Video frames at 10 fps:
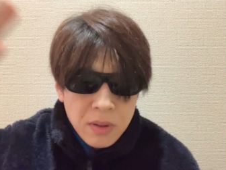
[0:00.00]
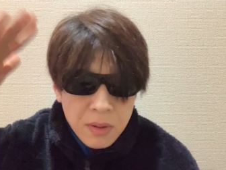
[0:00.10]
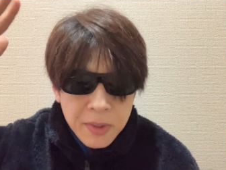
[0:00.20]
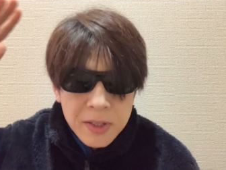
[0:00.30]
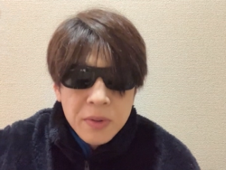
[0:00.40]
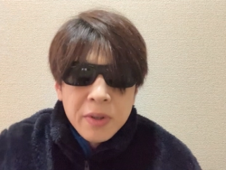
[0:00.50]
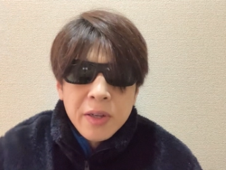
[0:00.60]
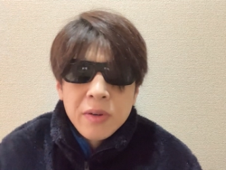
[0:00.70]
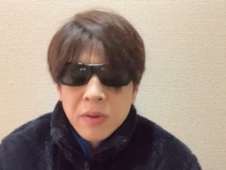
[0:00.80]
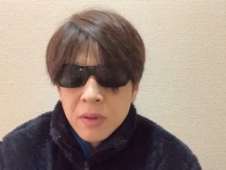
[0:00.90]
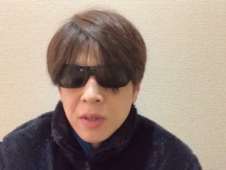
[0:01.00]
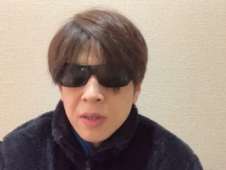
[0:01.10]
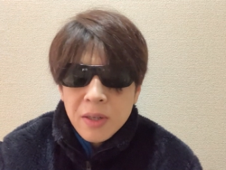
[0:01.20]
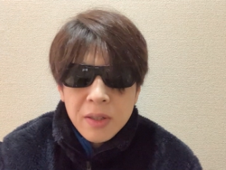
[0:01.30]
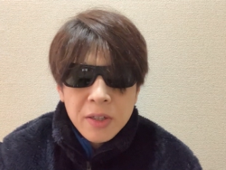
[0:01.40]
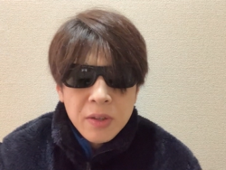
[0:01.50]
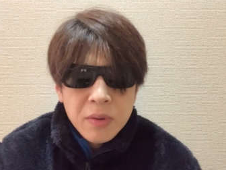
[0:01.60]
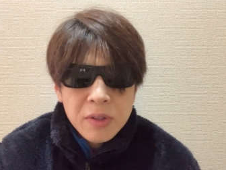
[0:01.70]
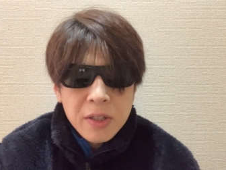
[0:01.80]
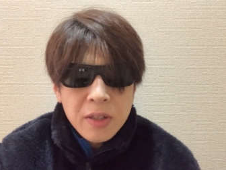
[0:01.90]
フェの昨日、え
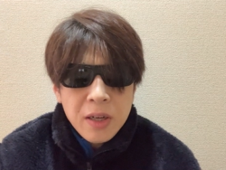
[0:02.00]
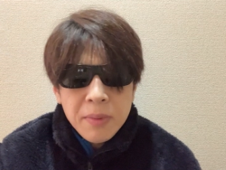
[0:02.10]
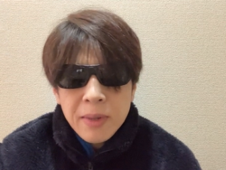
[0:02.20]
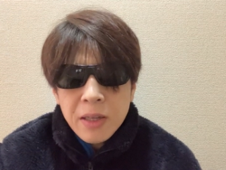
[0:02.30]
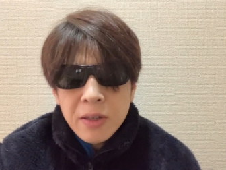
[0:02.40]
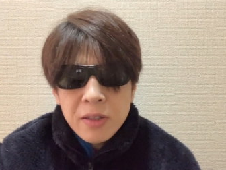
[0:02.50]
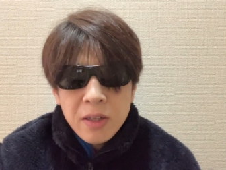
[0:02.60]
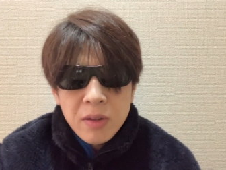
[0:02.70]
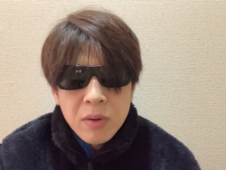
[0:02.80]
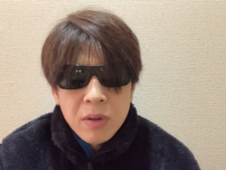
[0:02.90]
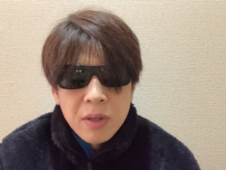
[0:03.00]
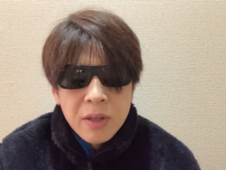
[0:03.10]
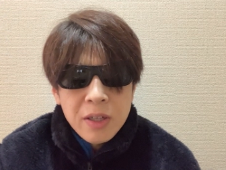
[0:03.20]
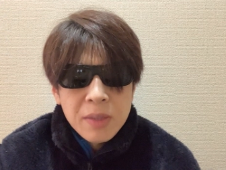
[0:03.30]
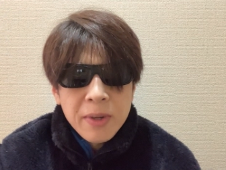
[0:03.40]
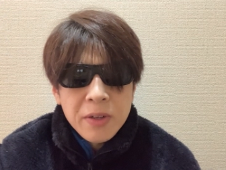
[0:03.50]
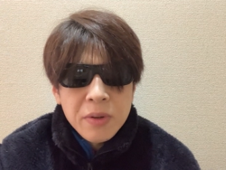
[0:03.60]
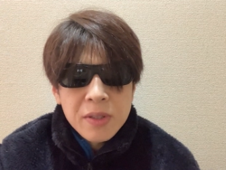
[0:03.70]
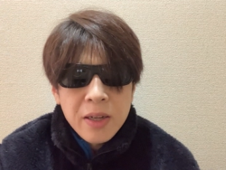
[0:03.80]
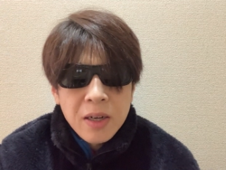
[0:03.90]
昨日ツイッターで見たんですけど、ヘェスマリウ
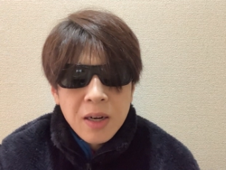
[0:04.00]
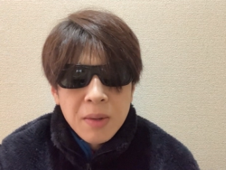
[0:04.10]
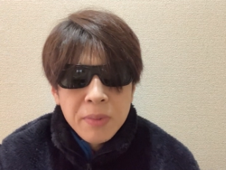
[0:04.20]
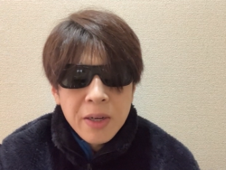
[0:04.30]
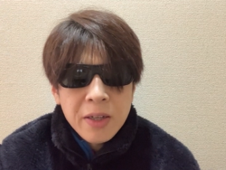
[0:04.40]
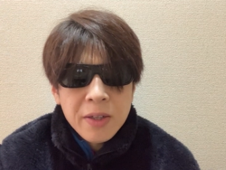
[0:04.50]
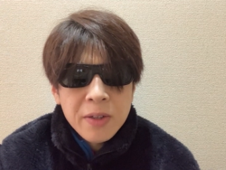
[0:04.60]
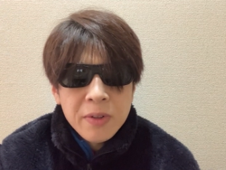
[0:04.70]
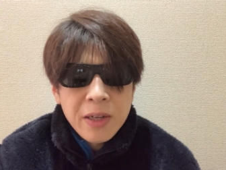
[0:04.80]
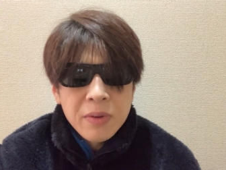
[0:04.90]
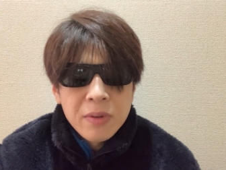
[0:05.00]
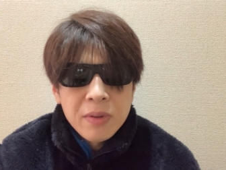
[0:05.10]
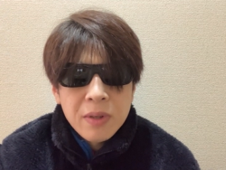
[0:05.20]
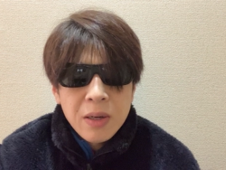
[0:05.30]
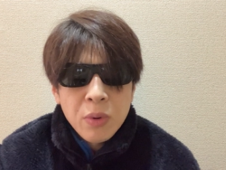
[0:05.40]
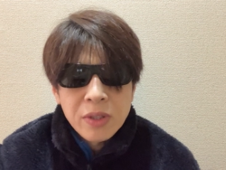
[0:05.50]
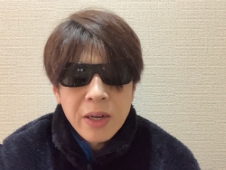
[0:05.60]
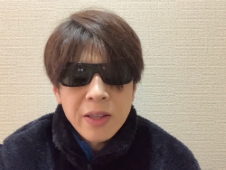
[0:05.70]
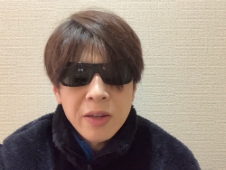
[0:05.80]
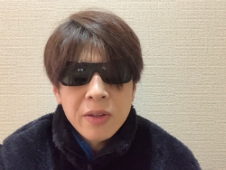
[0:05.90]
夫妻がブレイキングダウンから干さ
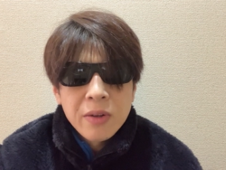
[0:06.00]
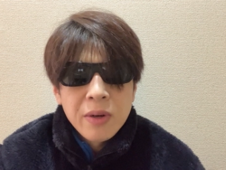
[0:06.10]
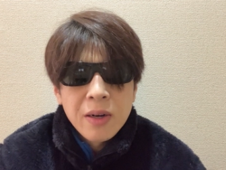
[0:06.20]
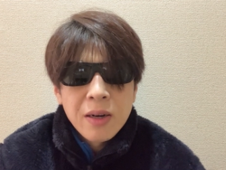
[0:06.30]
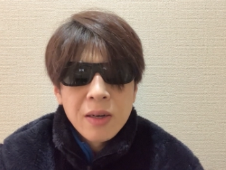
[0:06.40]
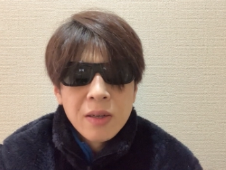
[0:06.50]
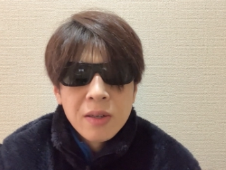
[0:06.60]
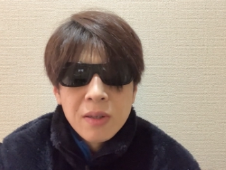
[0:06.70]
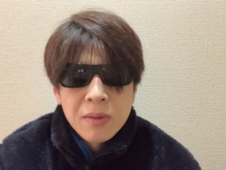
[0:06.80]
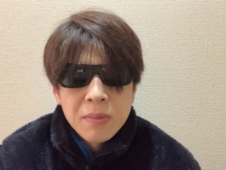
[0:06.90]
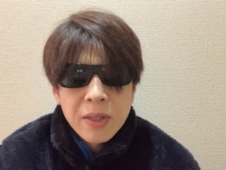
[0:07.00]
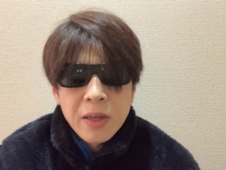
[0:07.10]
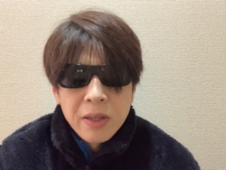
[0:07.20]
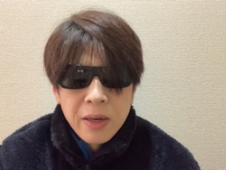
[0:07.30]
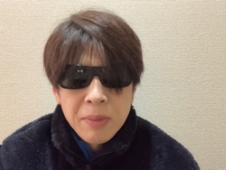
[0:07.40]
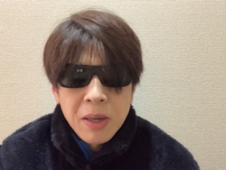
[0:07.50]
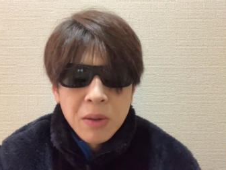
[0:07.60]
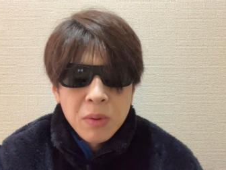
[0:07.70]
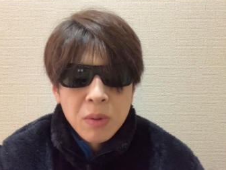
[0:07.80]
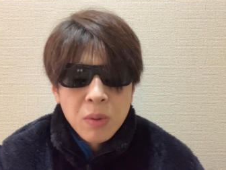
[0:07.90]
れたっていうなんか見たんだよね。まあ、
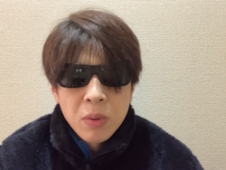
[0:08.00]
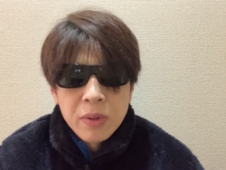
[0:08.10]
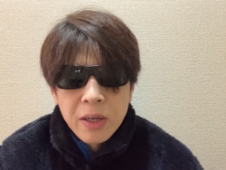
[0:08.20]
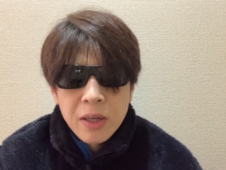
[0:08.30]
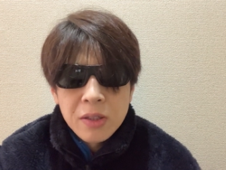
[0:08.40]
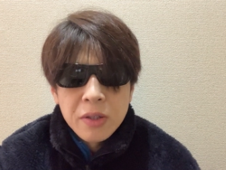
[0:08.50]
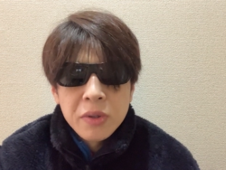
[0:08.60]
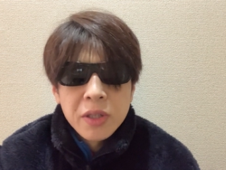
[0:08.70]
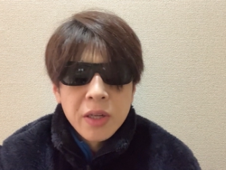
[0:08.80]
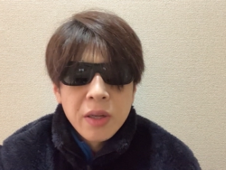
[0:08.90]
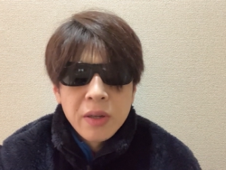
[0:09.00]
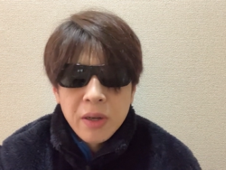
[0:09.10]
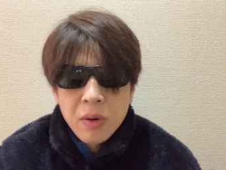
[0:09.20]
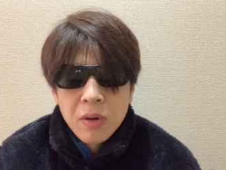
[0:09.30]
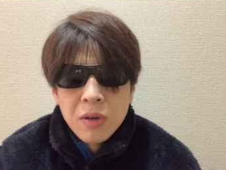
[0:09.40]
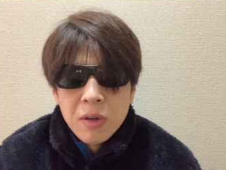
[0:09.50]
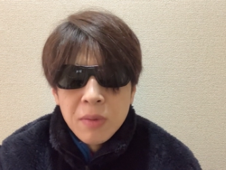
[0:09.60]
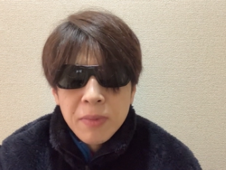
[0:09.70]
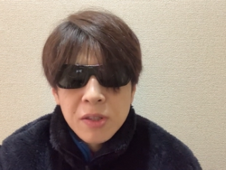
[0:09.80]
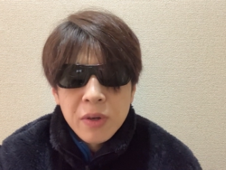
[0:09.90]
ご本人がツイートしていたんだけど、
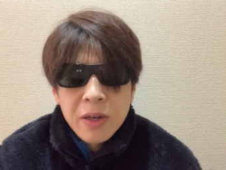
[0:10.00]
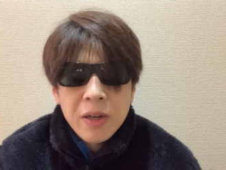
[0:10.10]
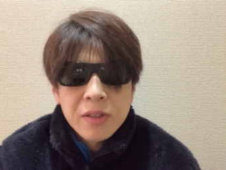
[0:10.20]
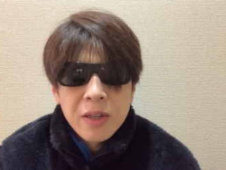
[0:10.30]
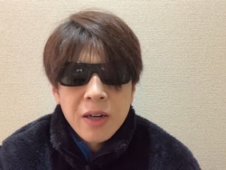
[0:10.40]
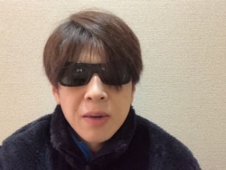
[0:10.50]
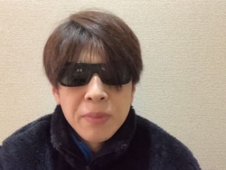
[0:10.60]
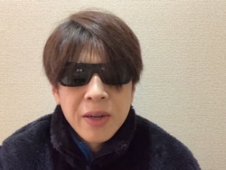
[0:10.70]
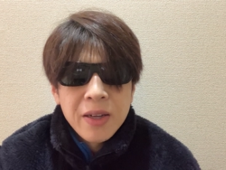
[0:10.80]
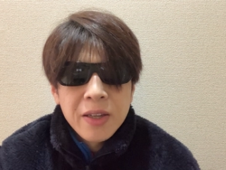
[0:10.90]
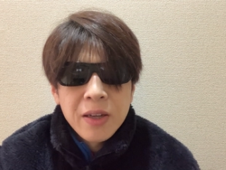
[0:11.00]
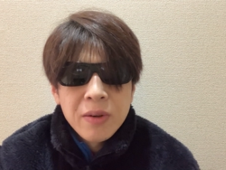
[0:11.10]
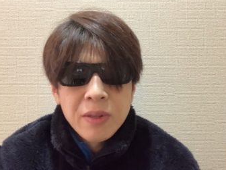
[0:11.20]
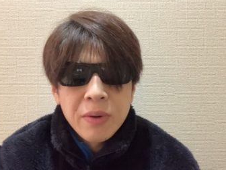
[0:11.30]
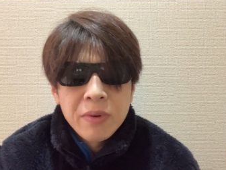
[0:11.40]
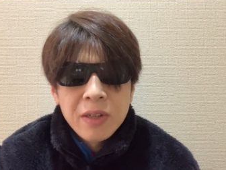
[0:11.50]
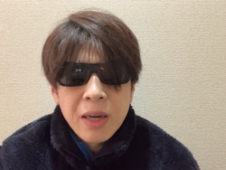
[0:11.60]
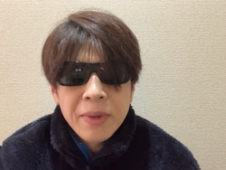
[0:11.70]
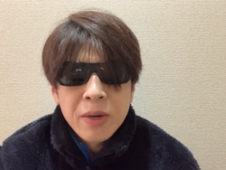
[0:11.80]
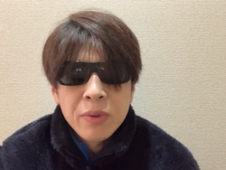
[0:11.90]
まあ、それに関してなんかブレイキングダウン
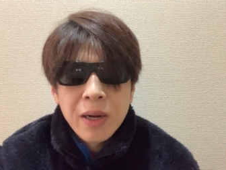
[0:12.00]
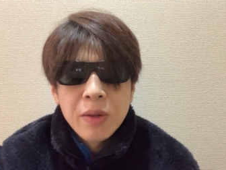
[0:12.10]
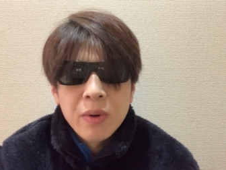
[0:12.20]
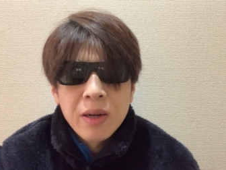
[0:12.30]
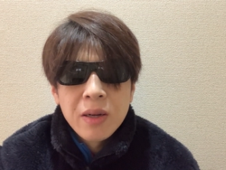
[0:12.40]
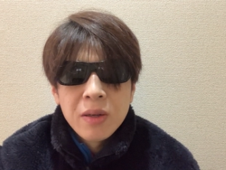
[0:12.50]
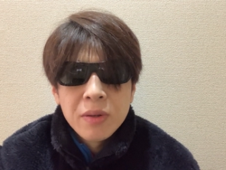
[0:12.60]
闇が深いとか言っ